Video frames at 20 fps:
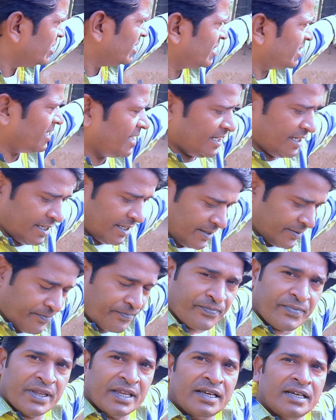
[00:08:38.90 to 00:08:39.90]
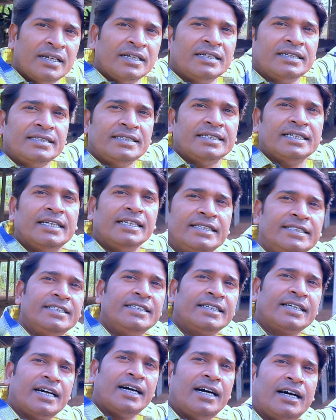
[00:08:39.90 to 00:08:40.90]
देख रहे हैं ये
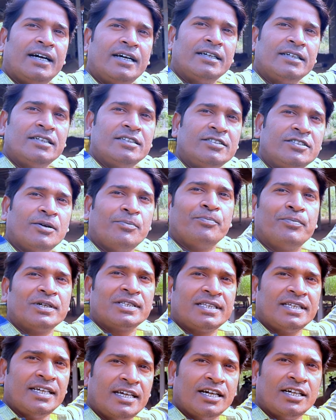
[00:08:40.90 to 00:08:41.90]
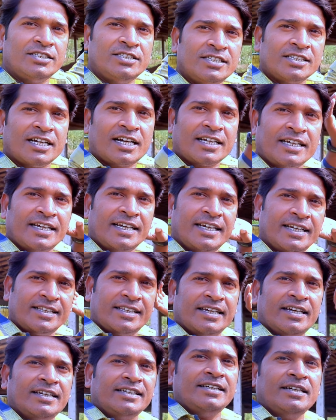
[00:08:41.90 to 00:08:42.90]
जिनका संपत्ति है जिनका खेत
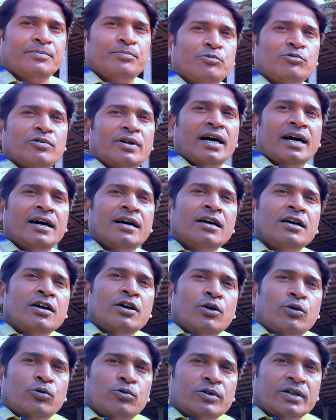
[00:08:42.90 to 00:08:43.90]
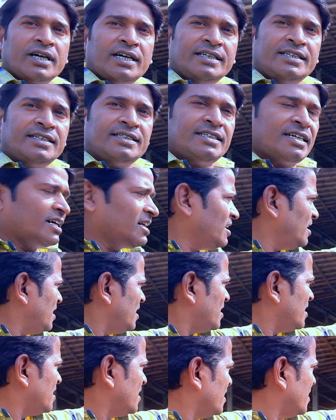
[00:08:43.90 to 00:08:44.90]
है ये पूरा उनका ये जगह
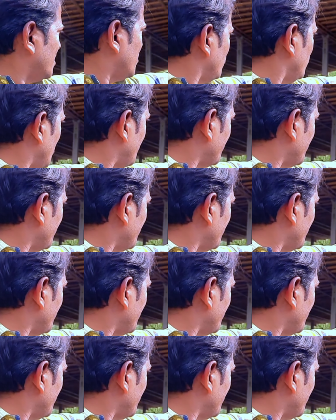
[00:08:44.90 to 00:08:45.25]
है वो